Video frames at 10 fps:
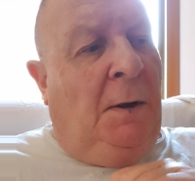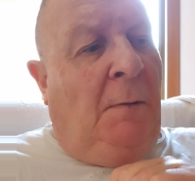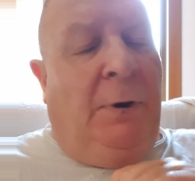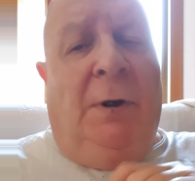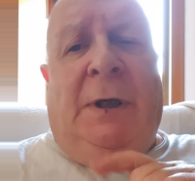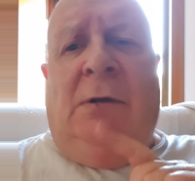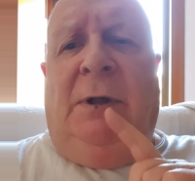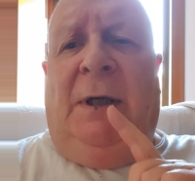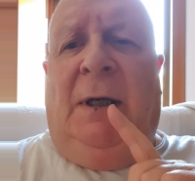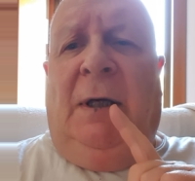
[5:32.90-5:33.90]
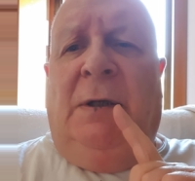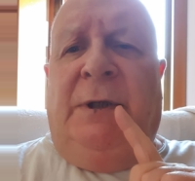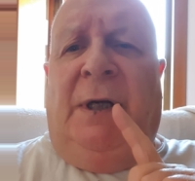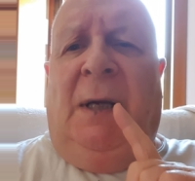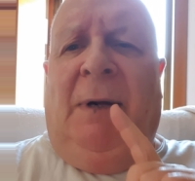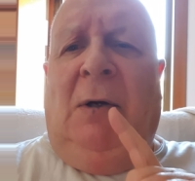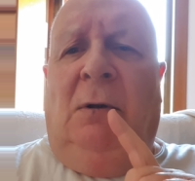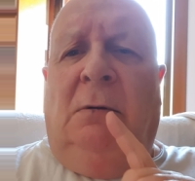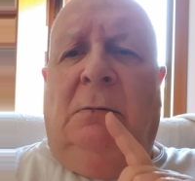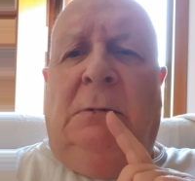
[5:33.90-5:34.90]
Pero creo que sería
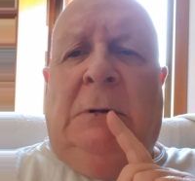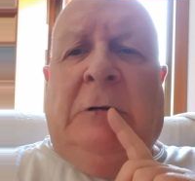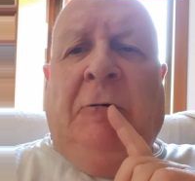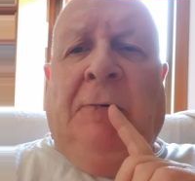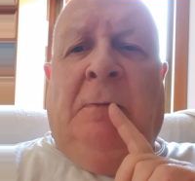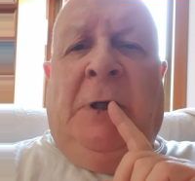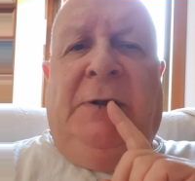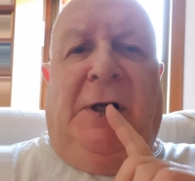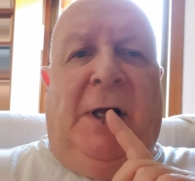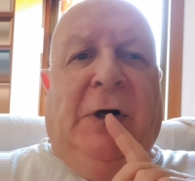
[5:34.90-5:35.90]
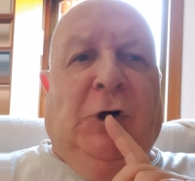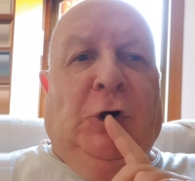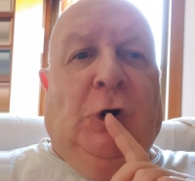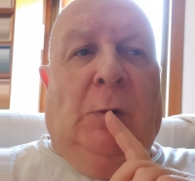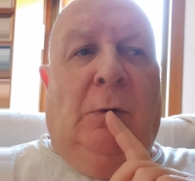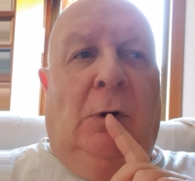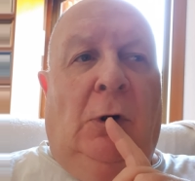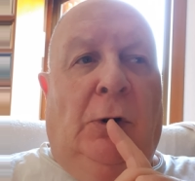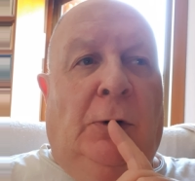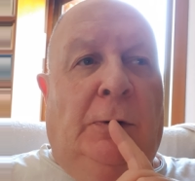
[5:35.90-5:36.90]
malo tener
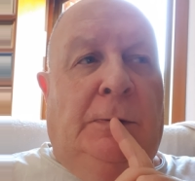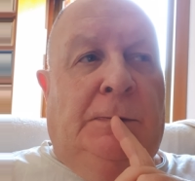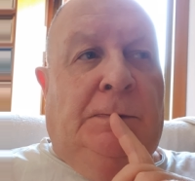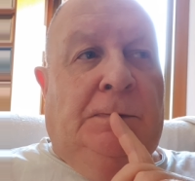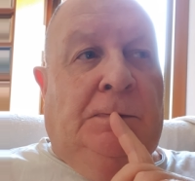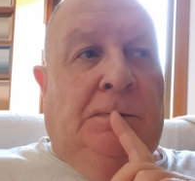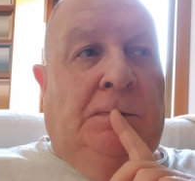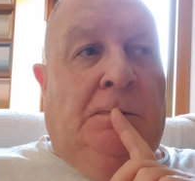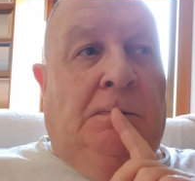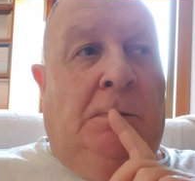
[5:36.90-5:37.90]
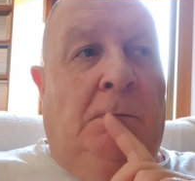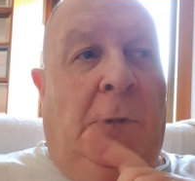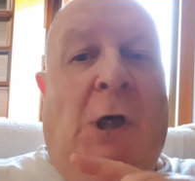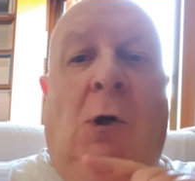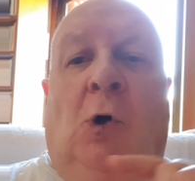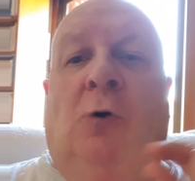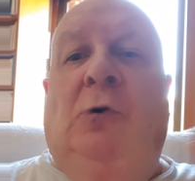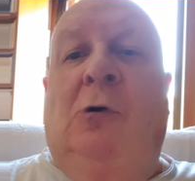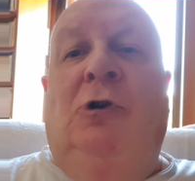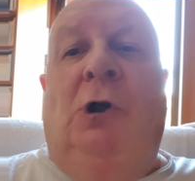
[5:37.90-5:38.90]
como hilo
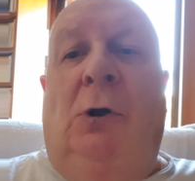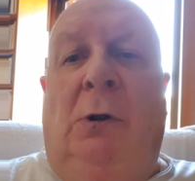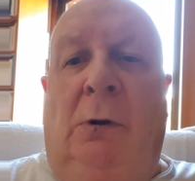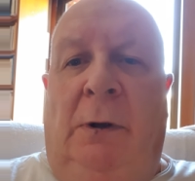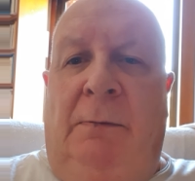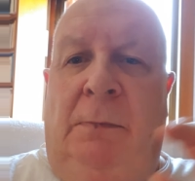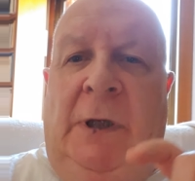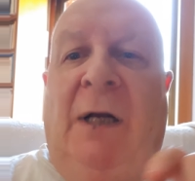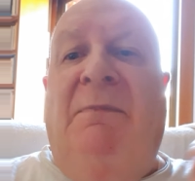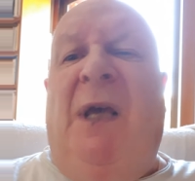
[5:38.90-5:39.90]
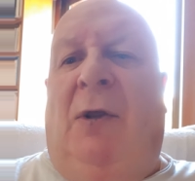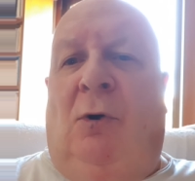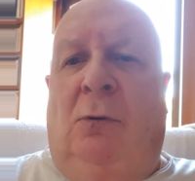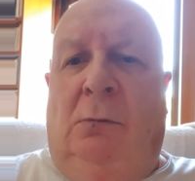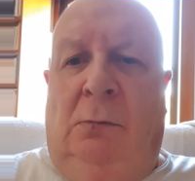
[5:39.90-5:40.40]
conductor el miedo.